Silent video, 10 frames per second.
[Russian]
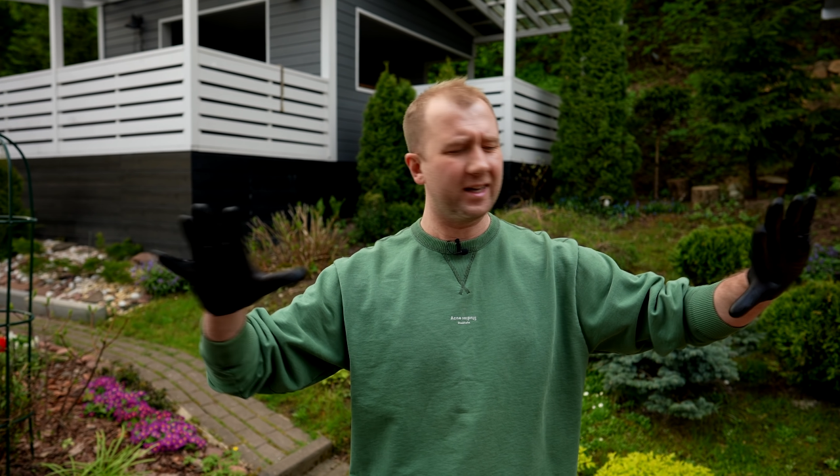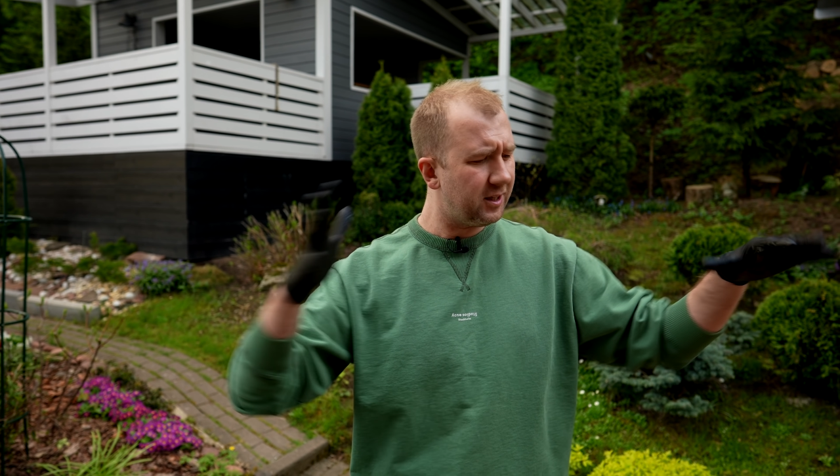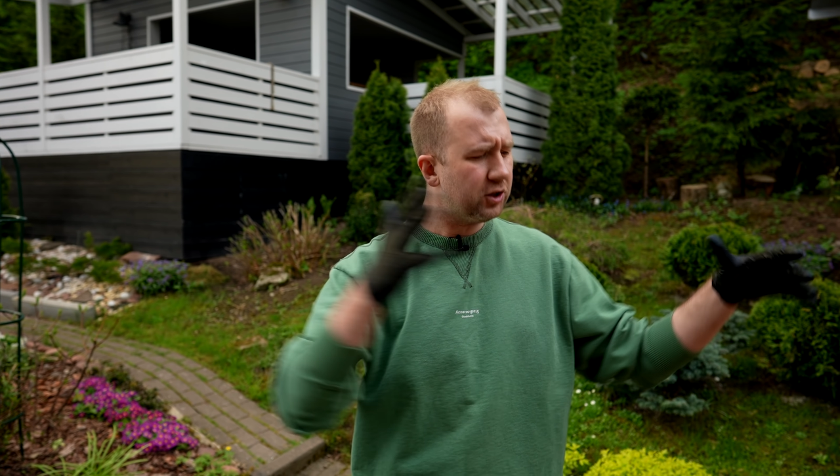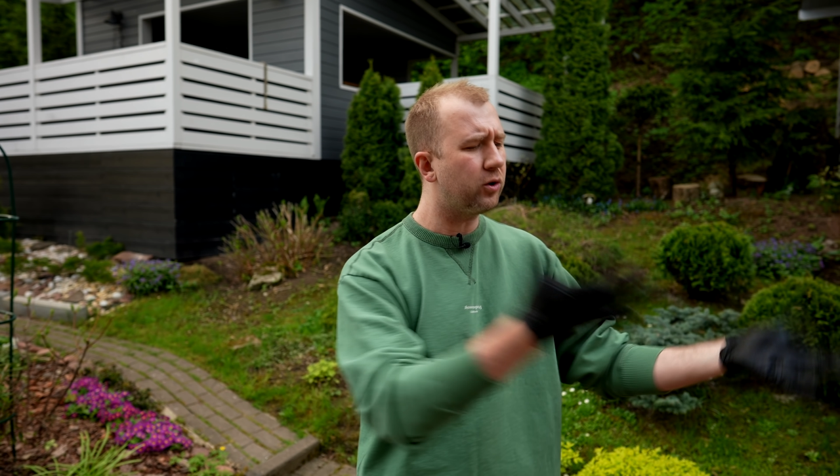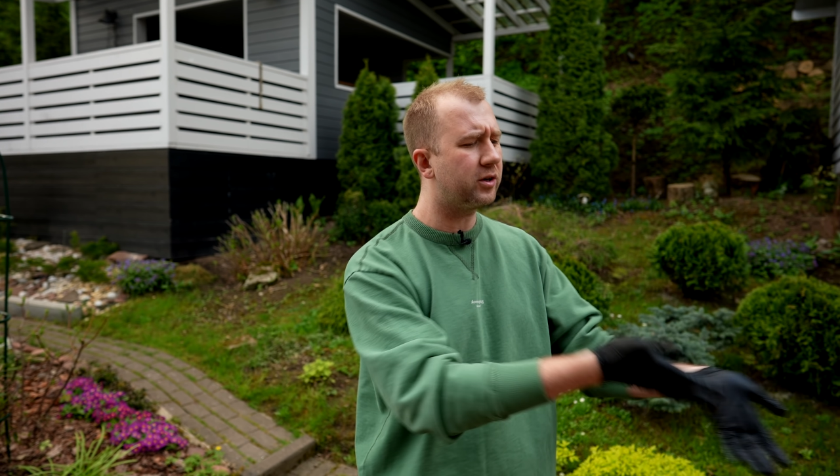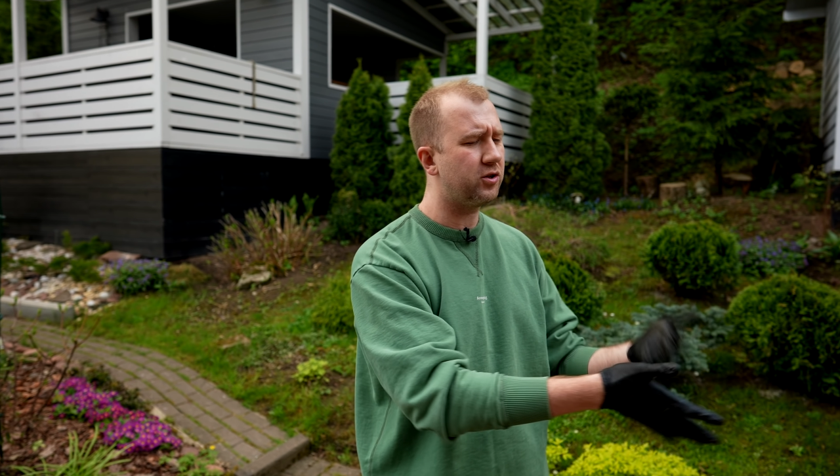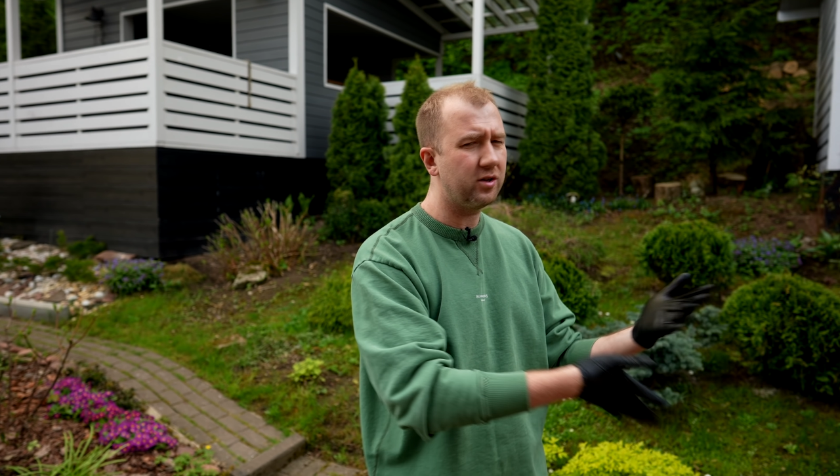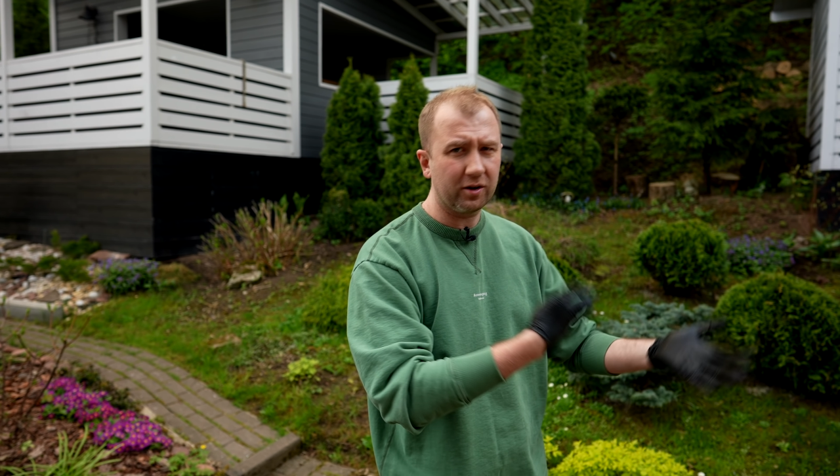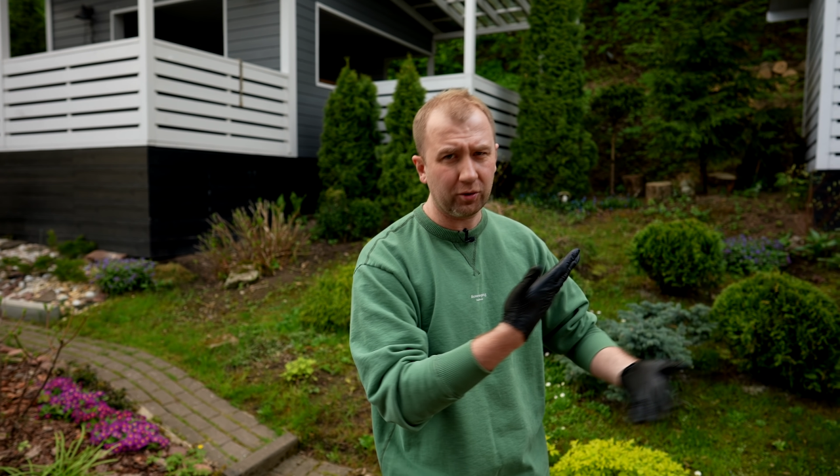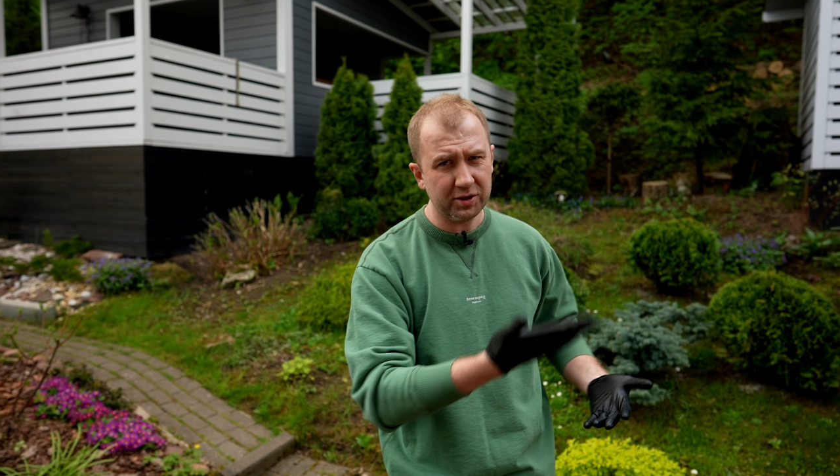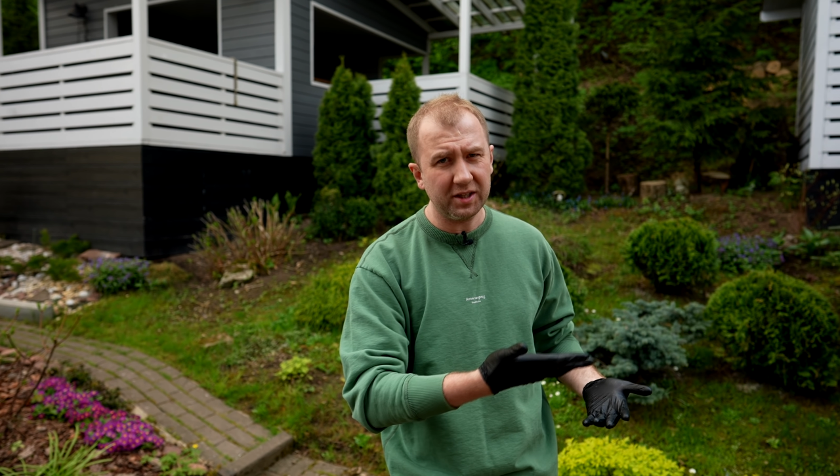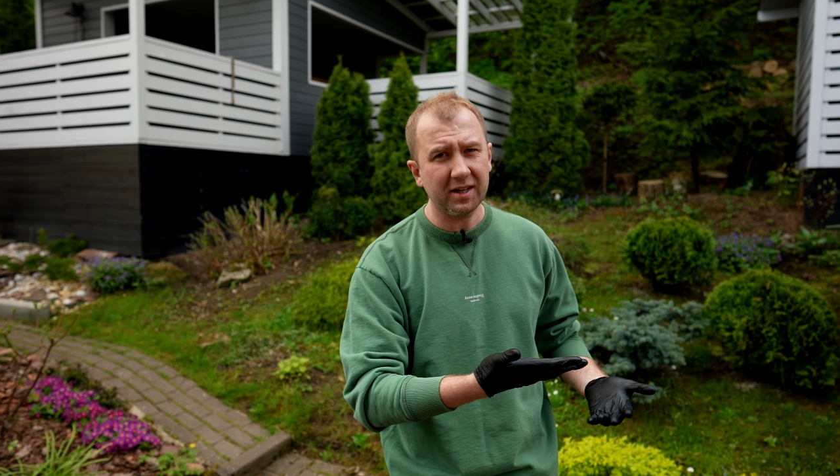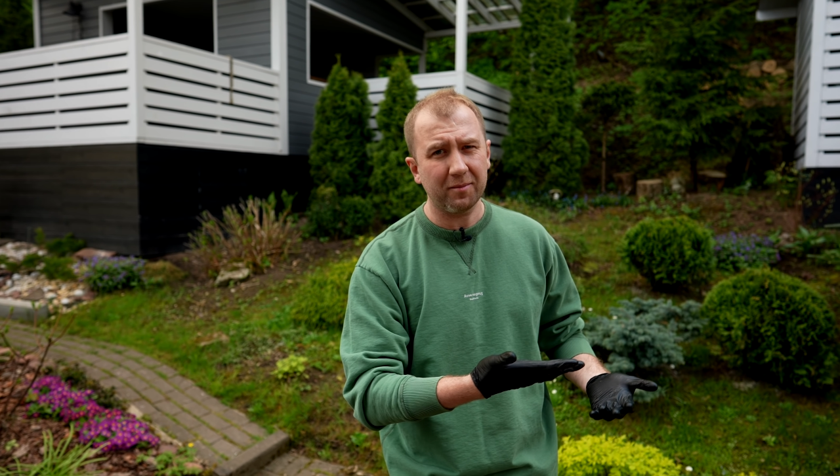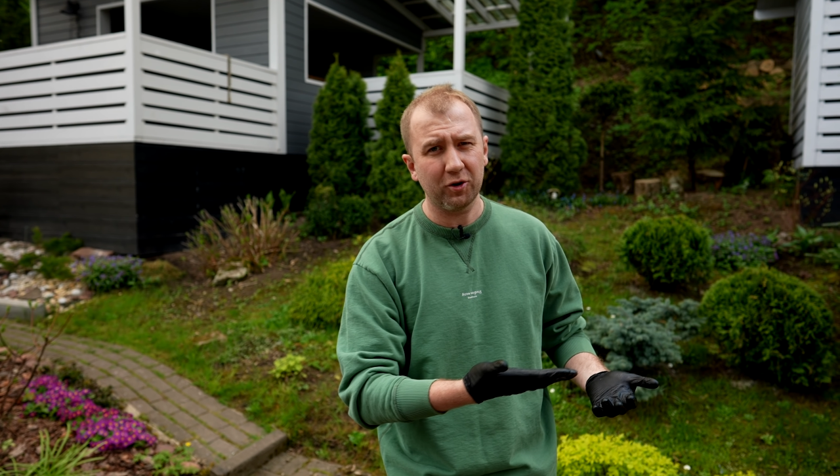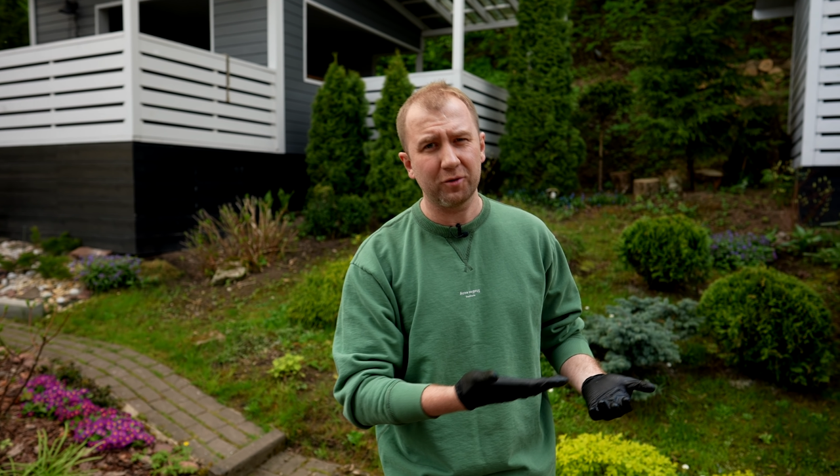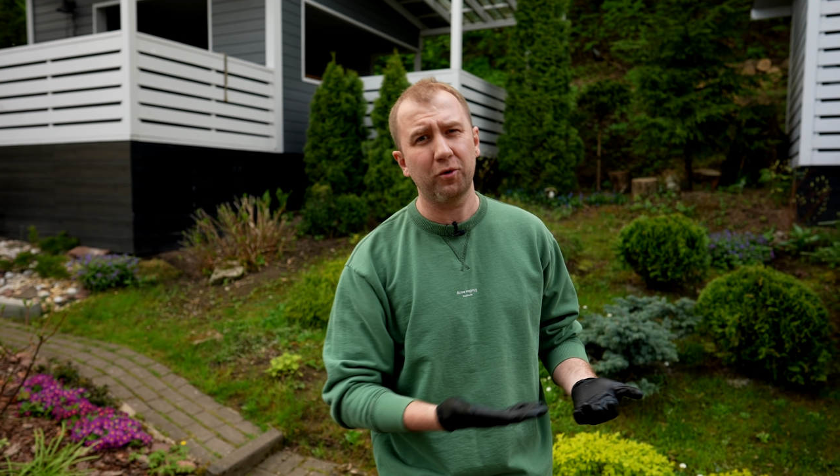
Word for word: Это не только сегодня грудинка будет,